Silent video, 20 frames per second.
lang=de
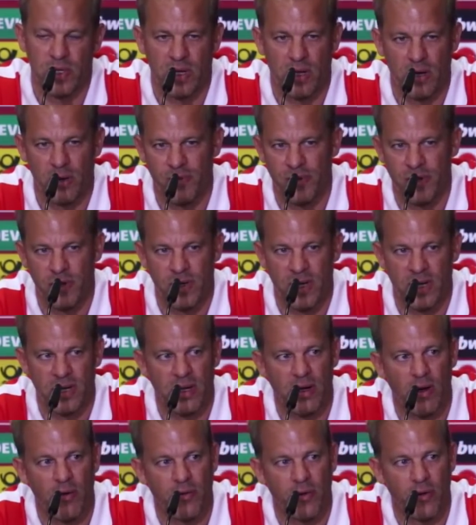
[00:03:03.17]
Ich glaube, wenn du
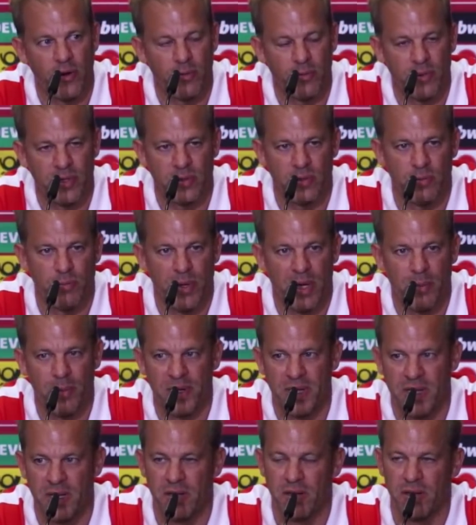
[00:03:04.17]
dann aufgerückt bist und
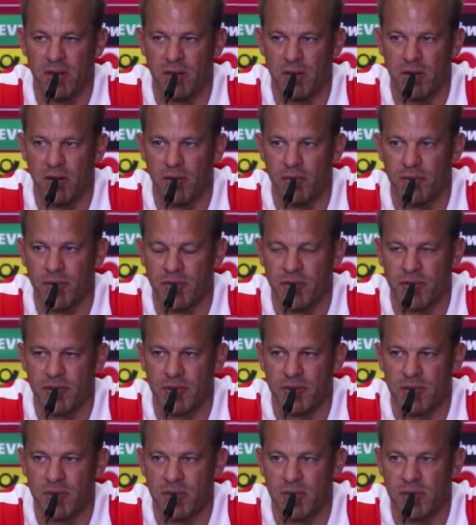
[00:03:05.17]
permanent äh, auf
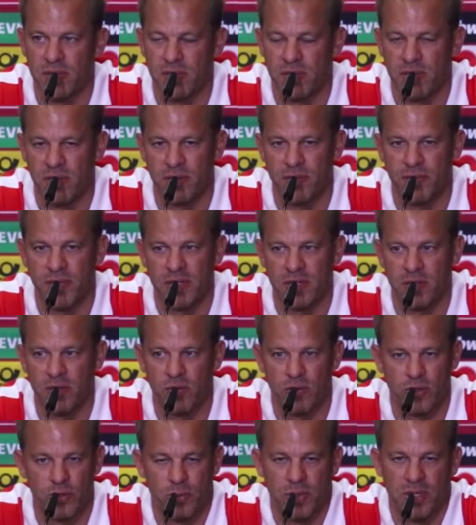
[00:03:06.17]
das das vierte
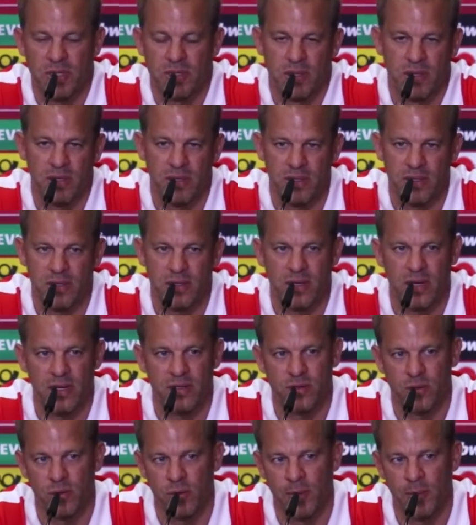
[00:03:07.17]
Tor spielst, dann ist es
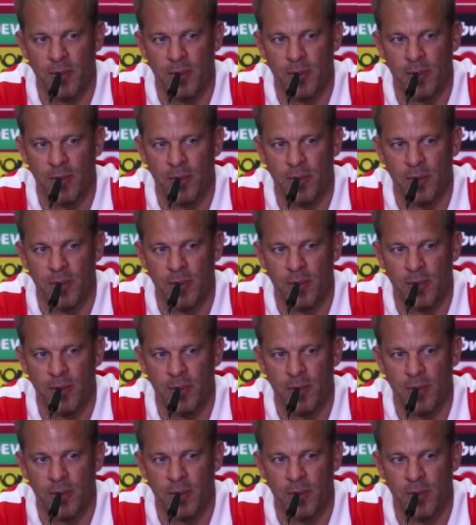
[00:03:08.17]
halt so.